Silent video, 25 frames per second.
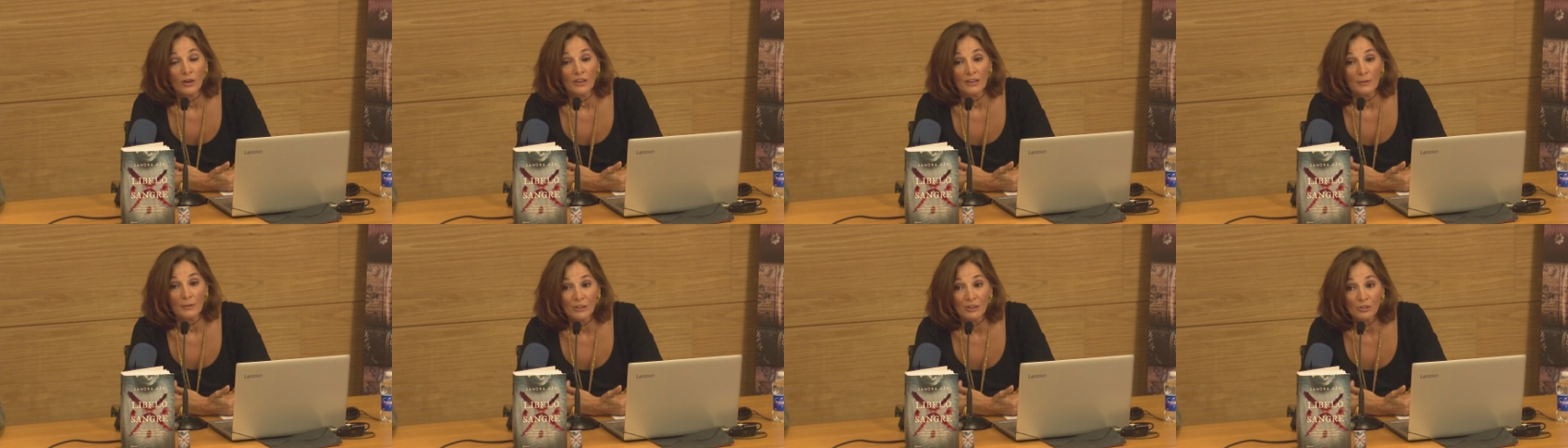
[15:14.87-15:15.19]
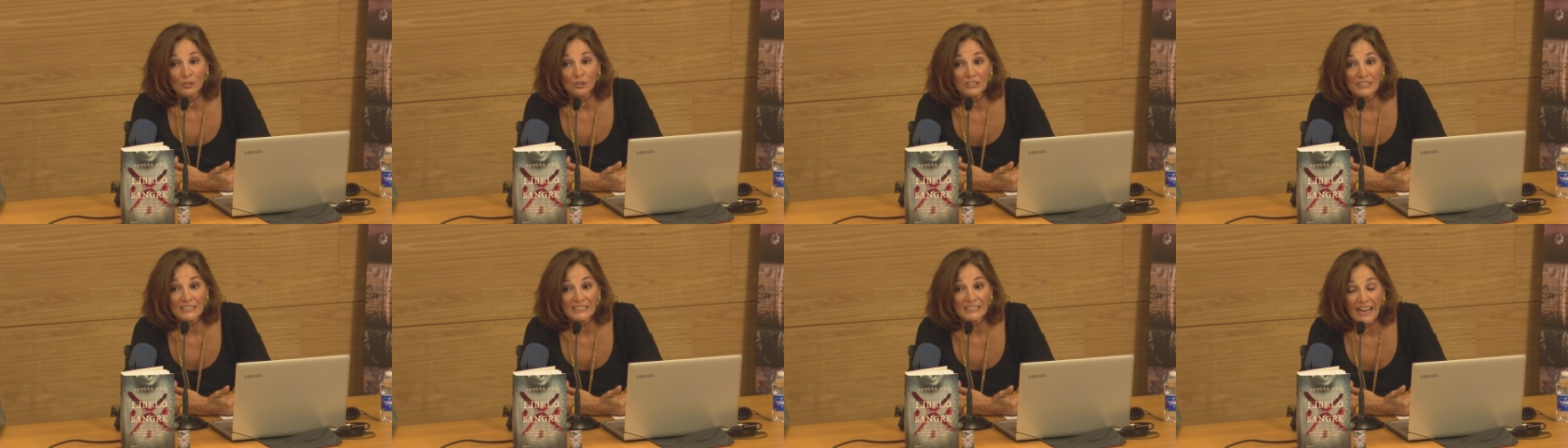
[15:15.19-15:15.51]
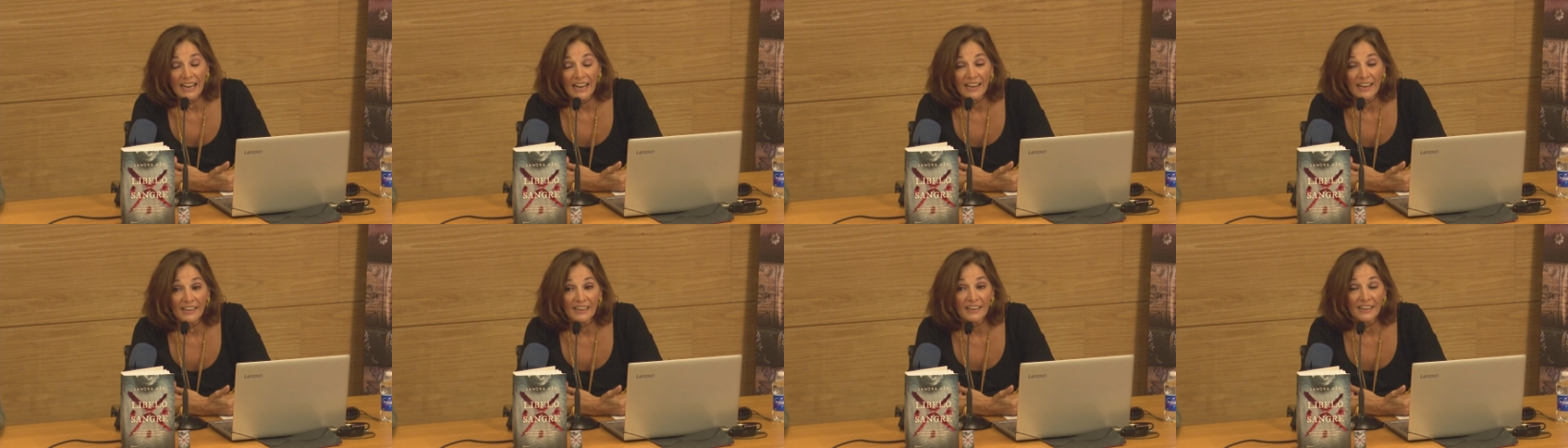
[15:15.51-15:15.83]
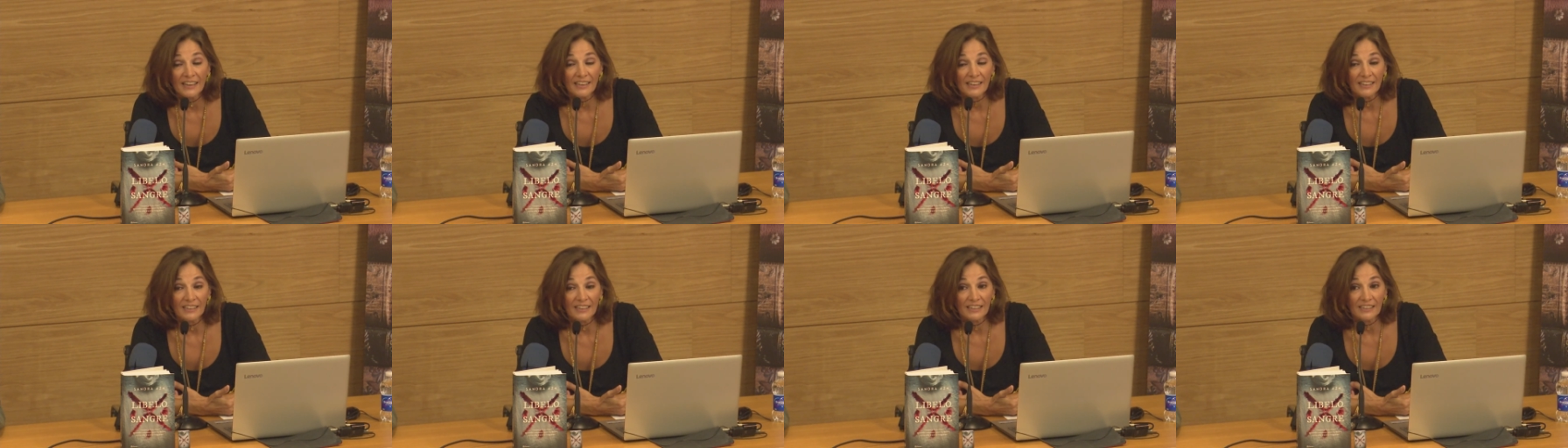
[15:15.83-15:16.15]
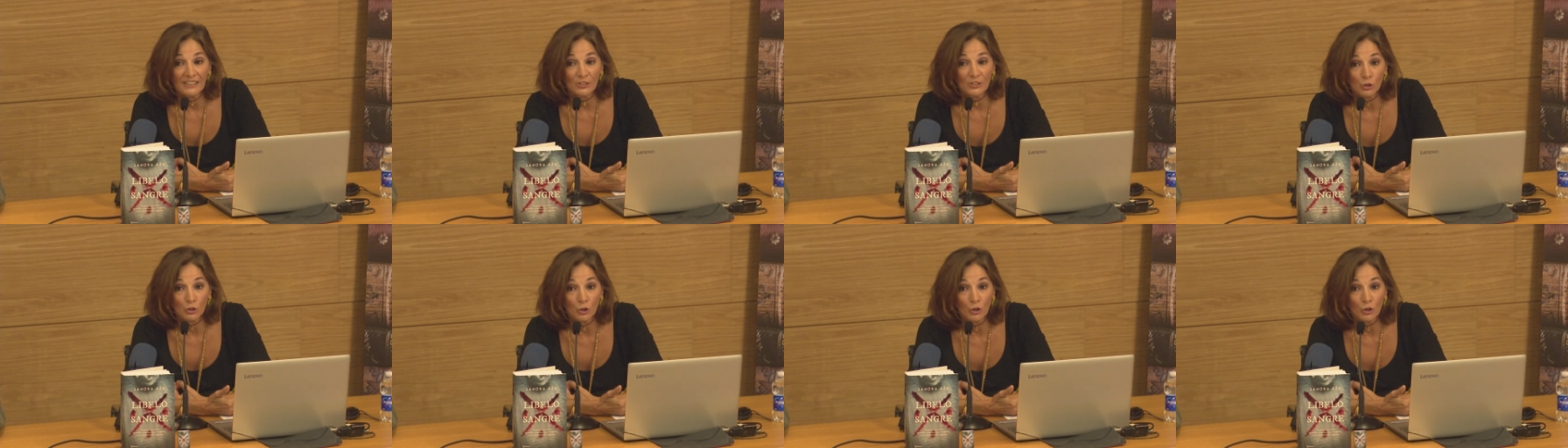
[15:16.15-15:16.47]
libelos de
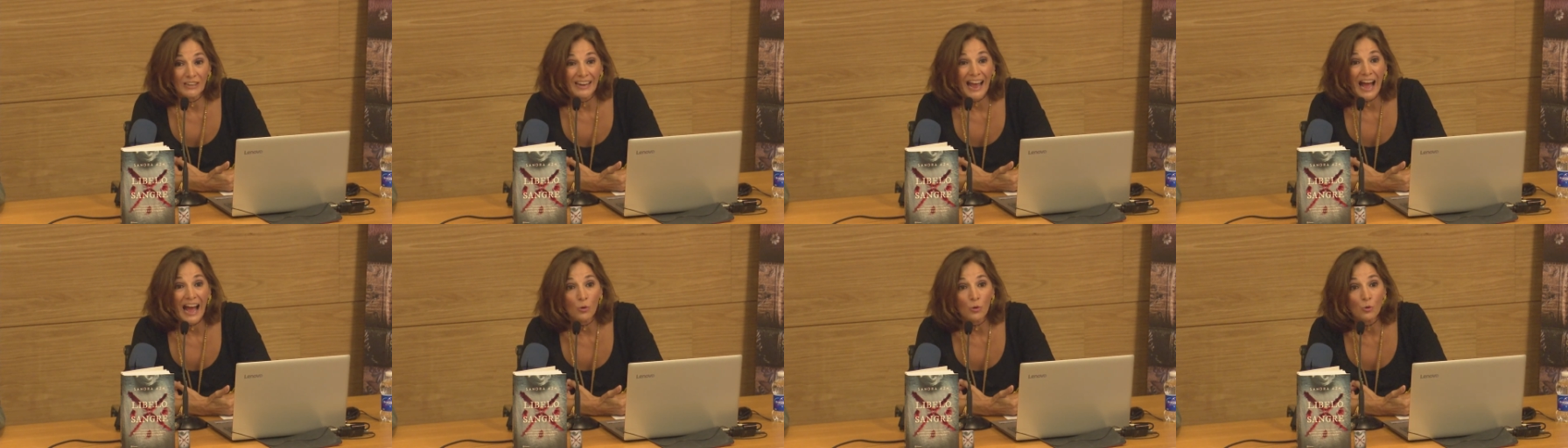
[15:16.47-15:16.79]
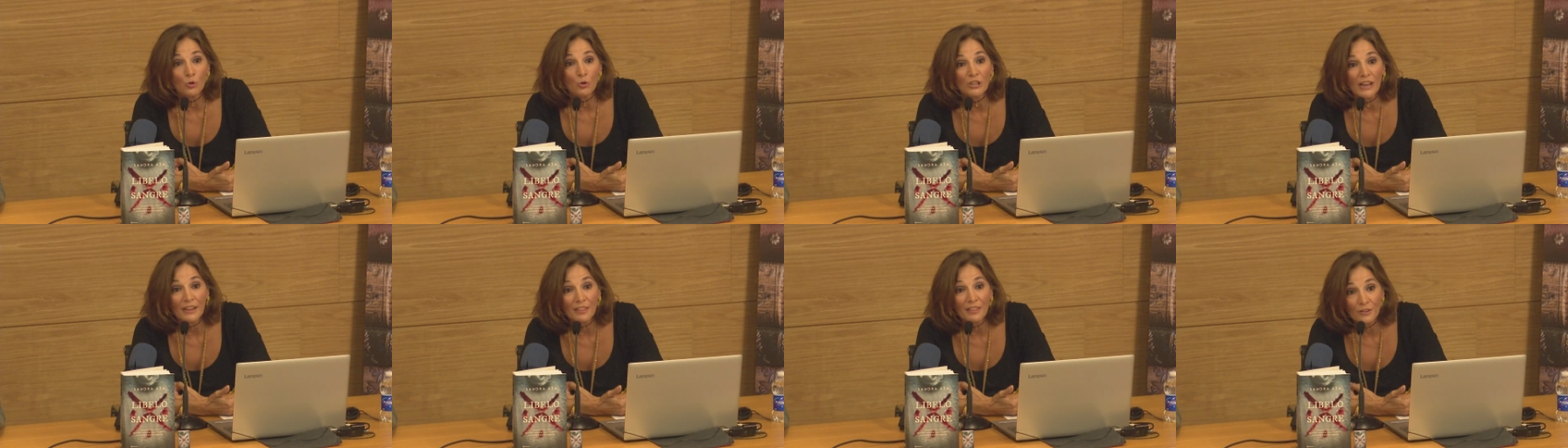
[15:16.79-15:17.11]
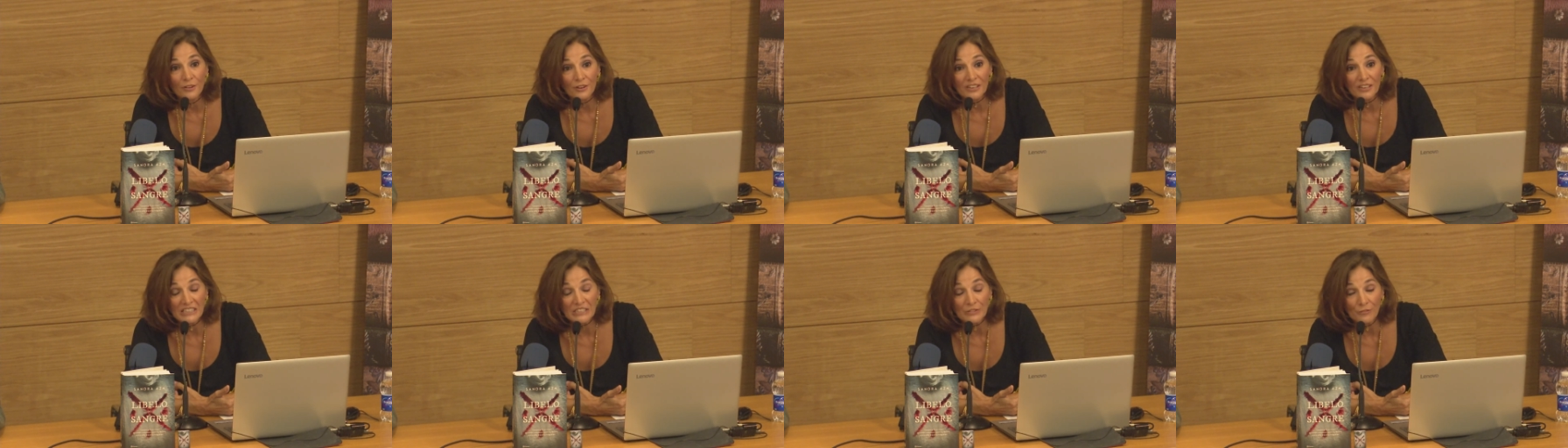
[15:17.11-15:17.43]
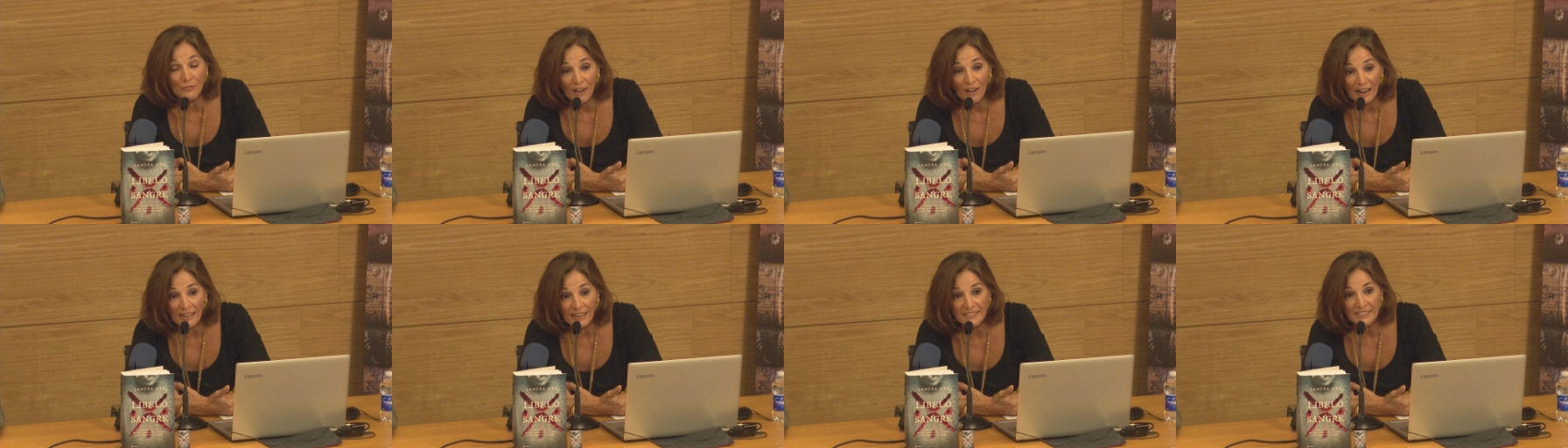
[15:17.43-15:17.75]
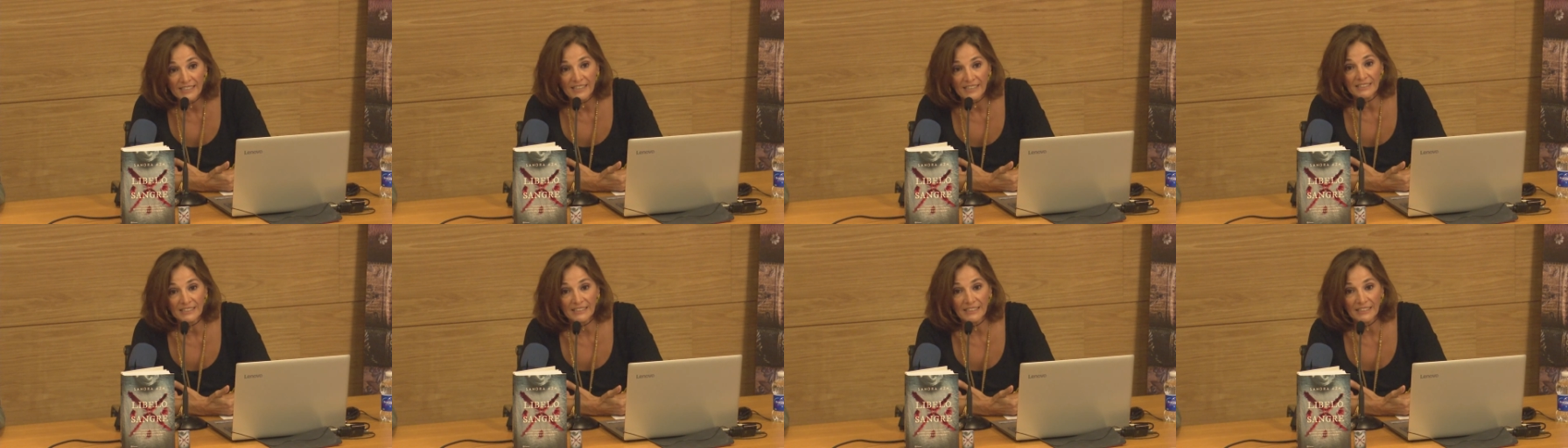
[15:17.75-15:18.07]
sangre eh, son acusaciones
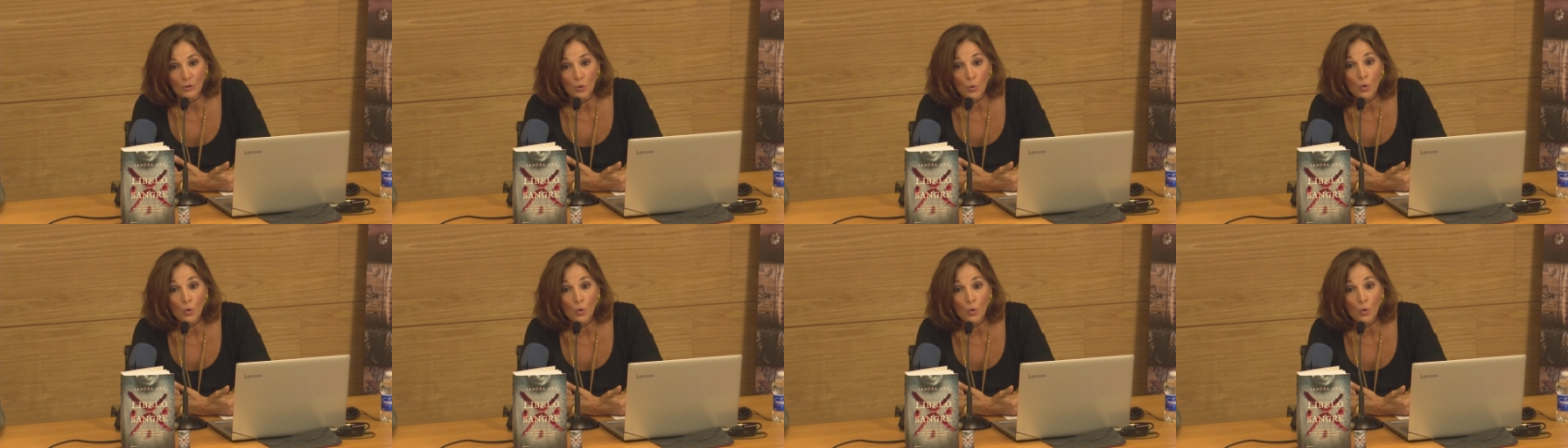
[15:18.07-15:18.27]
falsas que